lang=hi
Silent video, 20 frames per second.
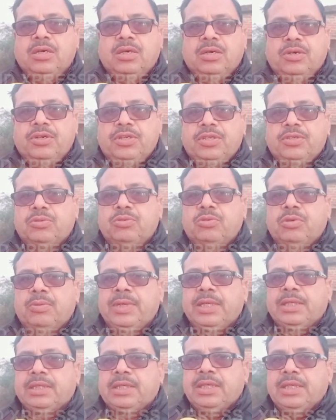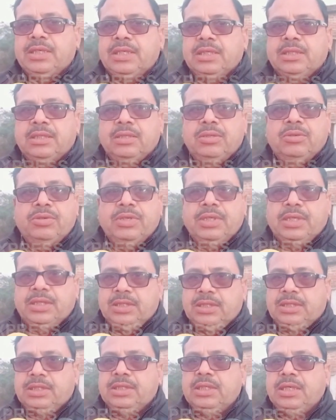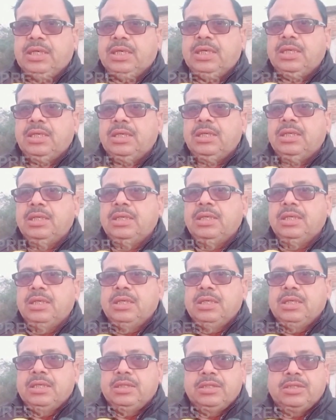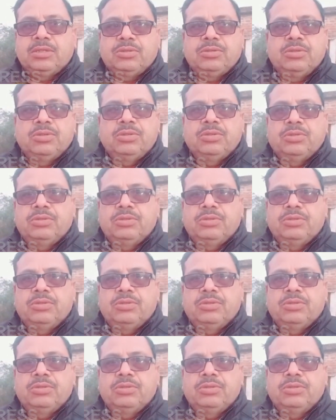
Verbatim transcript: और इसको अवैध तरीके से इन्होंने अर्जित किया है जिसको